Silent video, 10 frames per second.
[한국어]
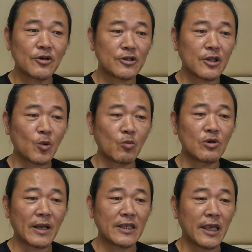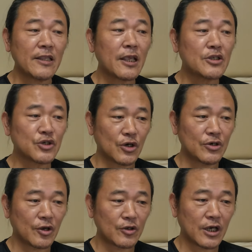이런 것들에 대해서 공부를 많이
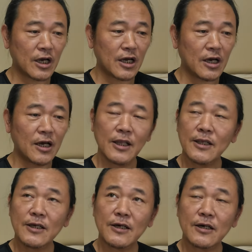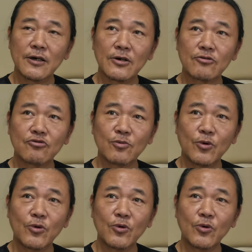했겠죠 여기다가 어,
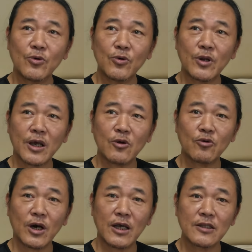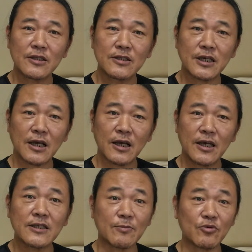구보라고 하는
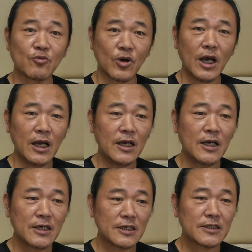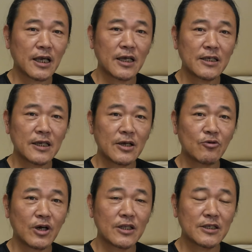작가의 작품과
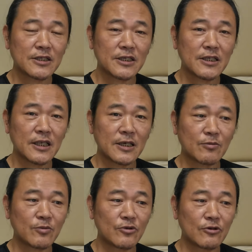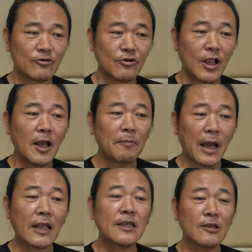이상이라고 하는 시인의 작품들도
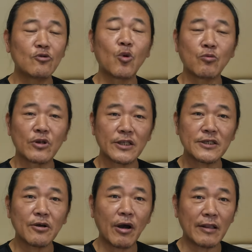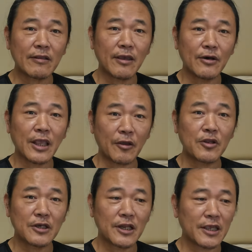많이 읽고 공부를 했을 것 같아요.
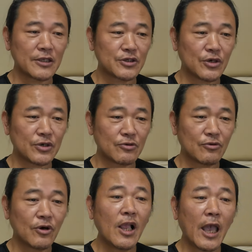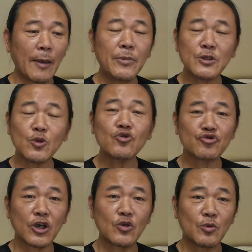당연히 그랬겠죠. 그리고 에피소드
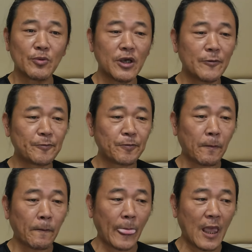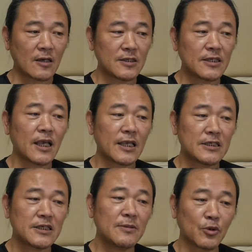중에도 보면 음, 그 이상의
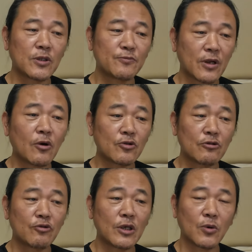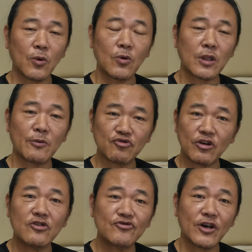시를 모티프로 한 것들도 있고 그다음에
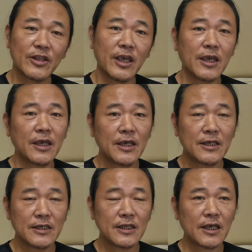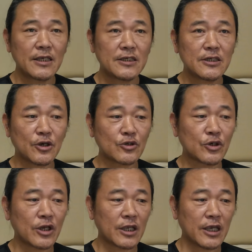중간중간에 이상의 시를
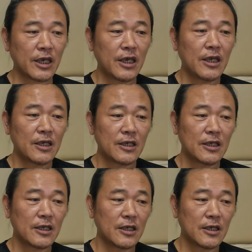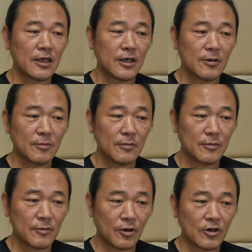적절하게 이
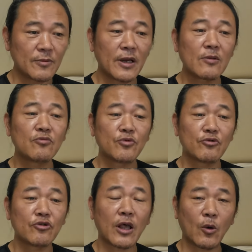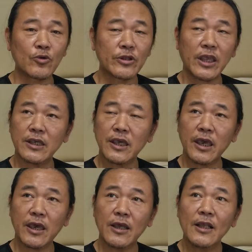언급을 하는 부분도 나오는데
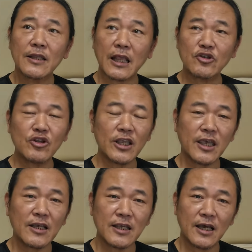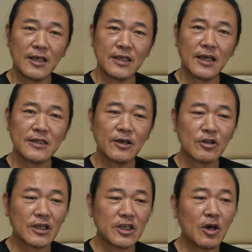이게 단순하게 그냥
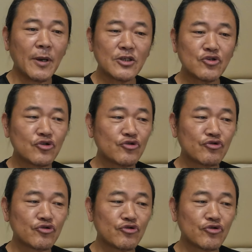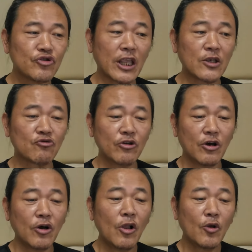이야기상을 더 끼워 맞추는 수준은
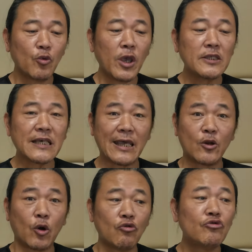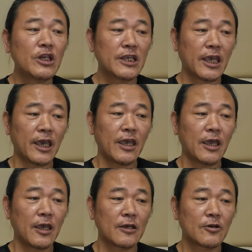아니고요. 꽤 잘 어울리게
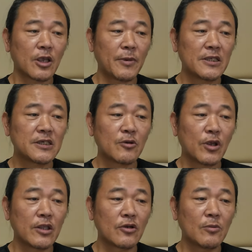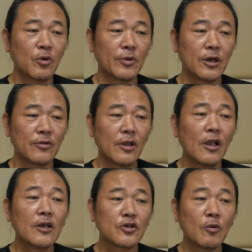예, 그렇게 배치가 되어 있는 걸 보면
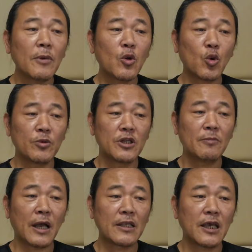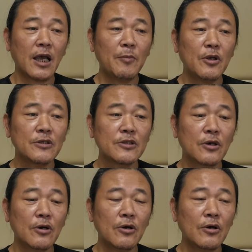정말 고민을 많이
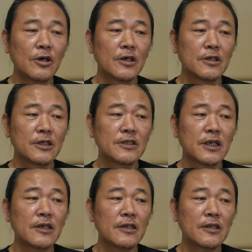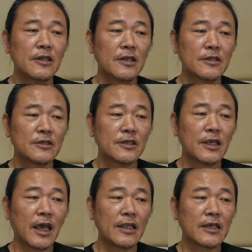하면서 이 책을 쓴
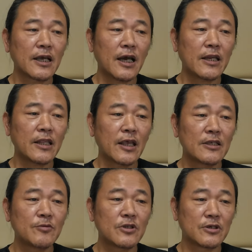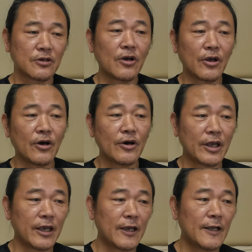게아닌가하는 생각이 좀 들어요.
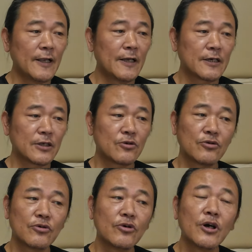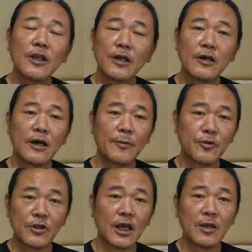예. 그리고 어,
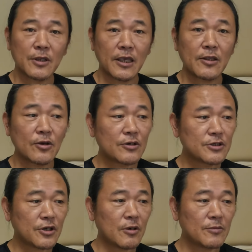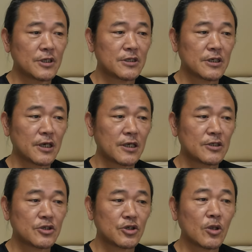앞서 잠깐 얘기했던 것처럼 이 책이
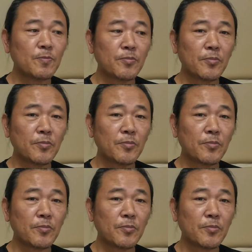첫